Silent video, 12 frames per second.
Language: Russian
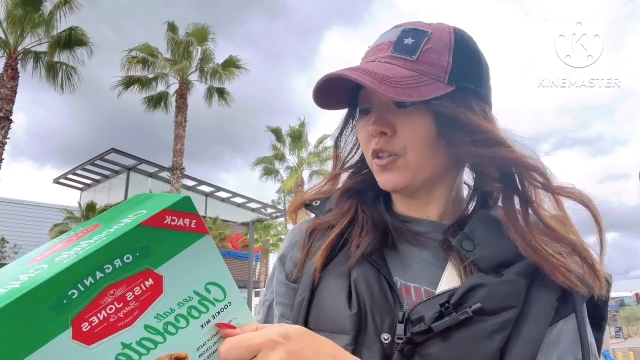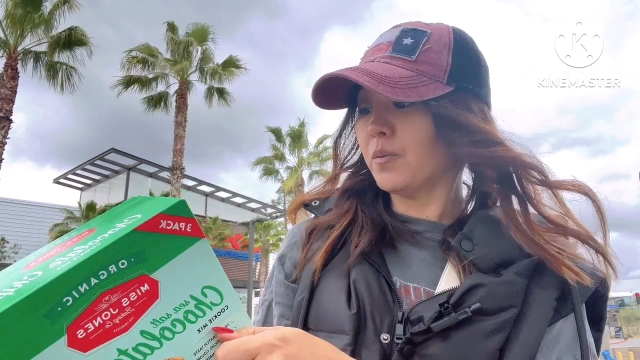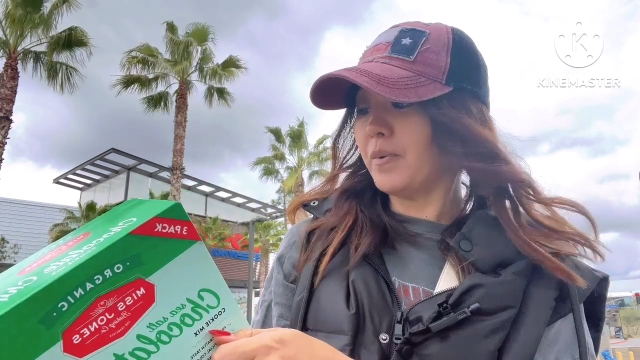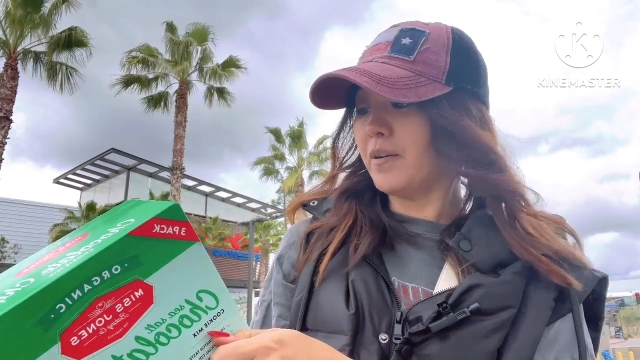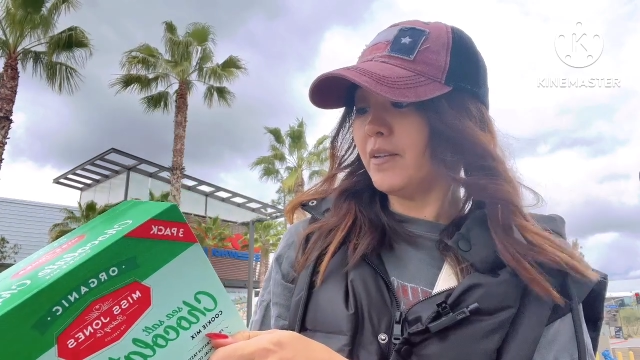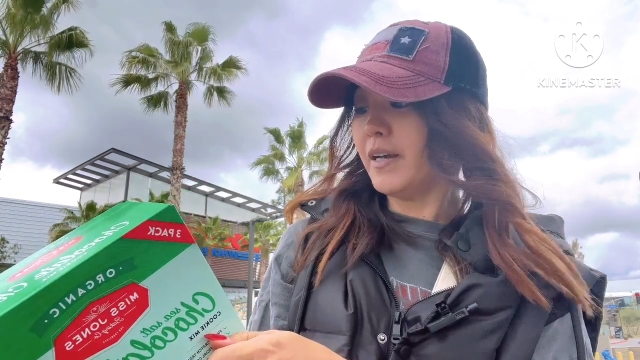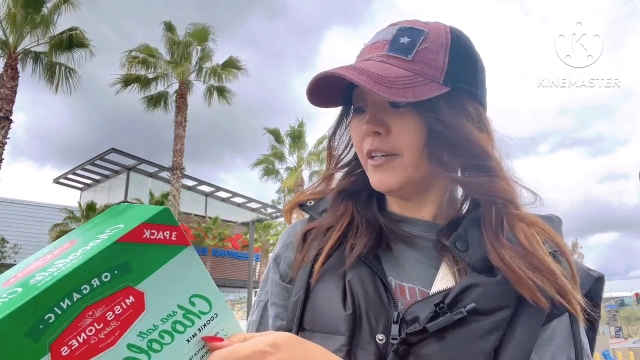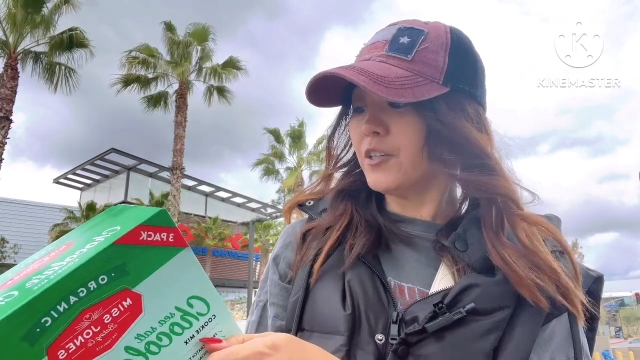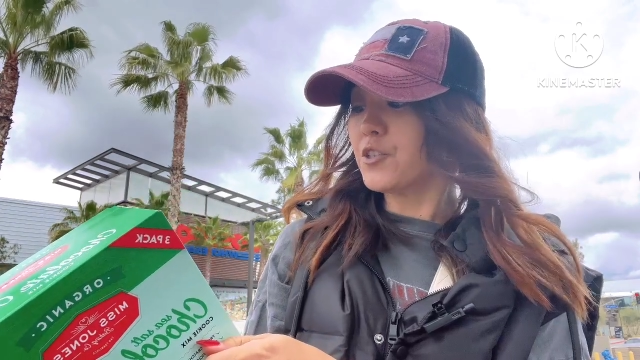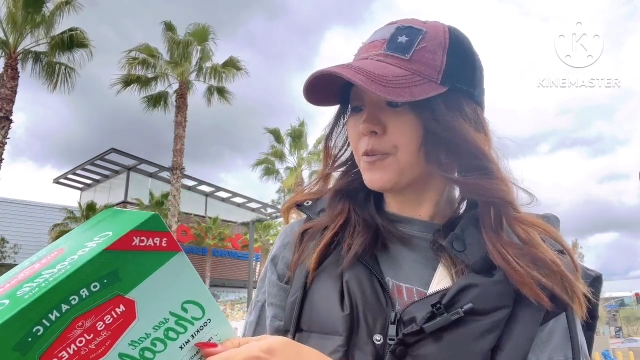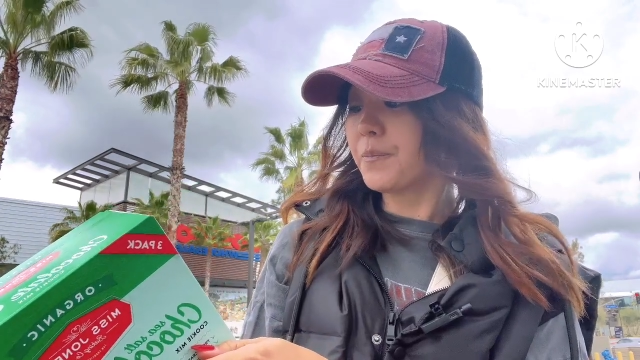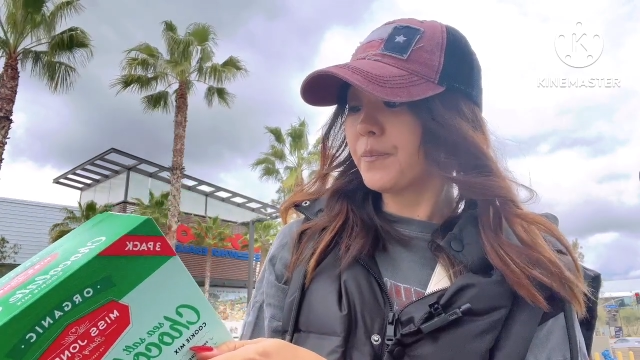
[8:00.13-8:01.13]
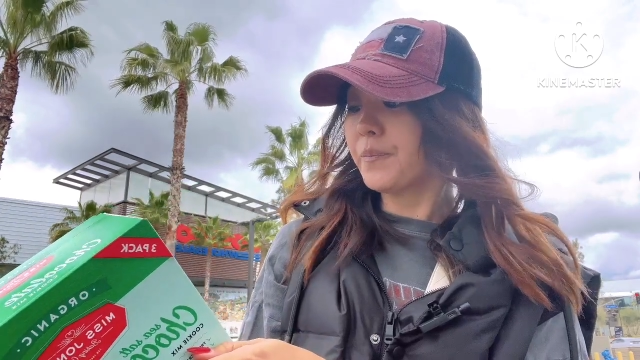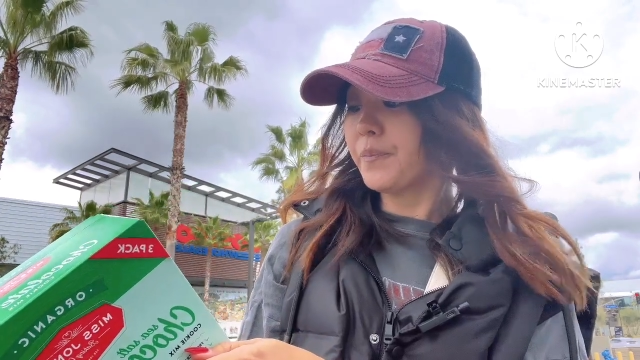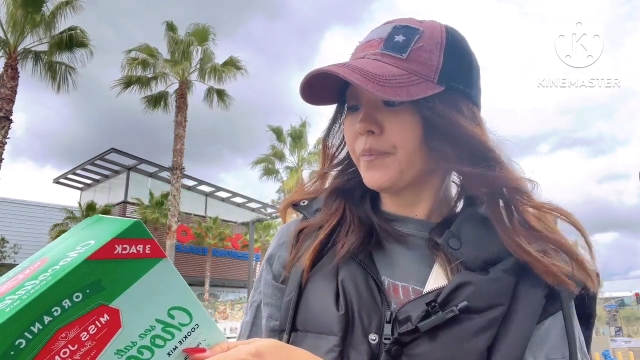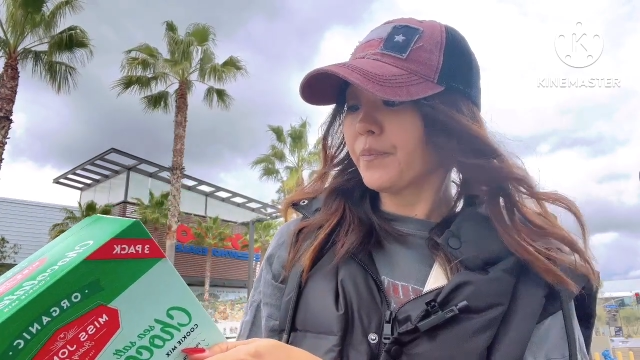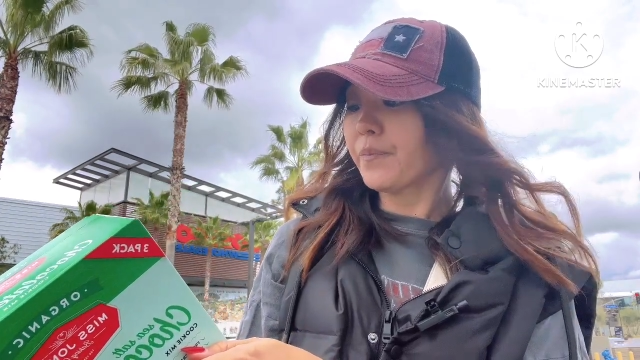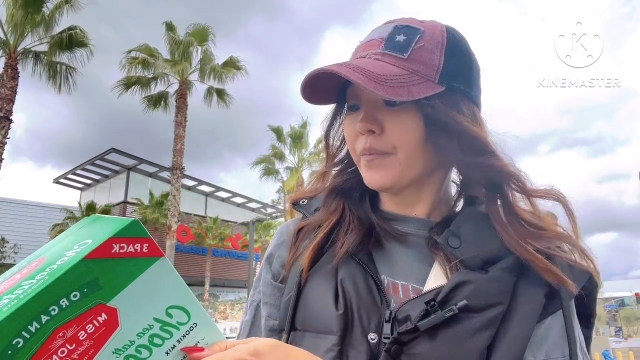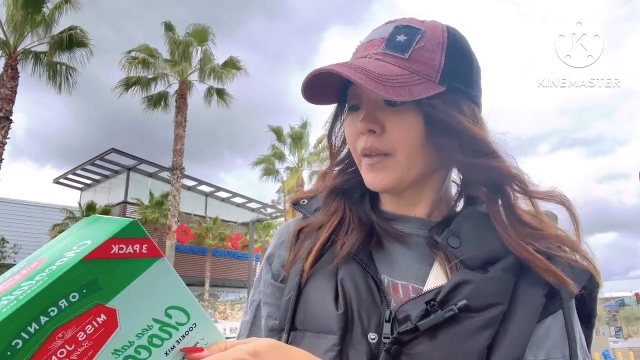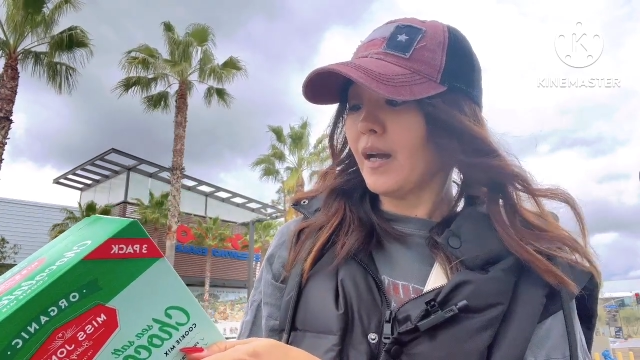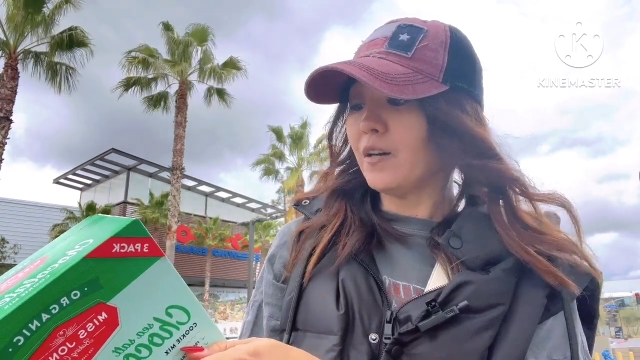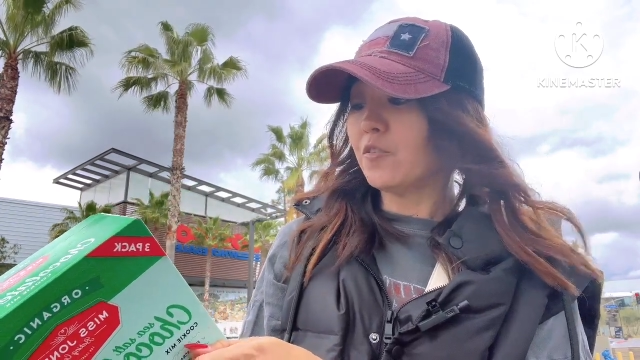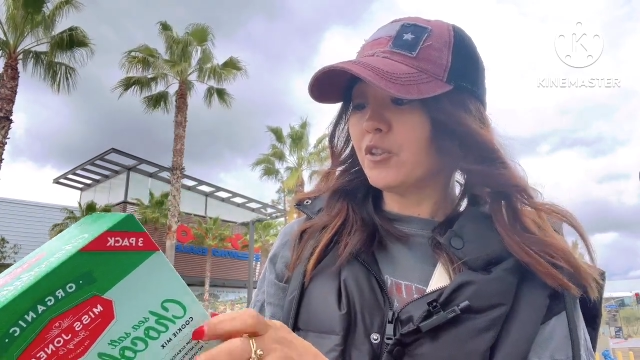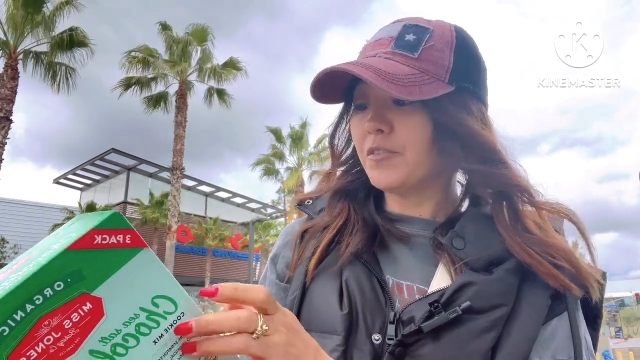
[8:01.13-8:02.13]
добавляешь.
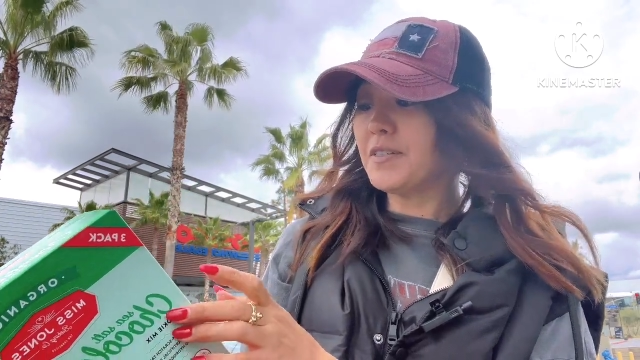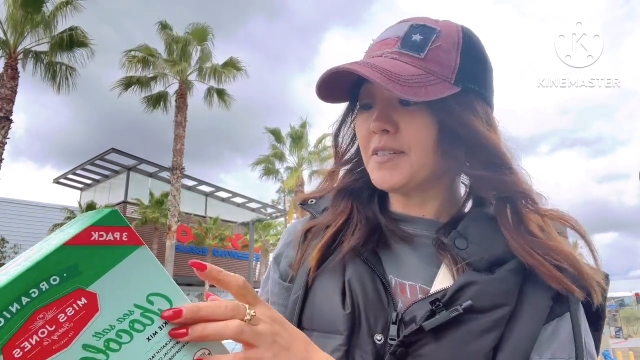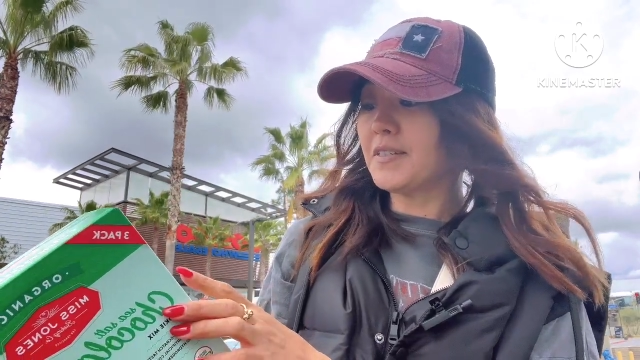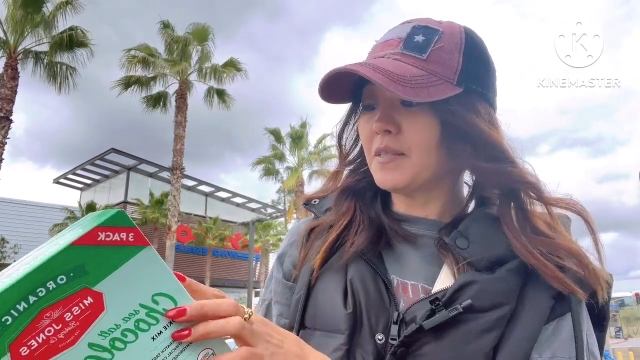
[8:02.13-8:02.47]
А вот видите,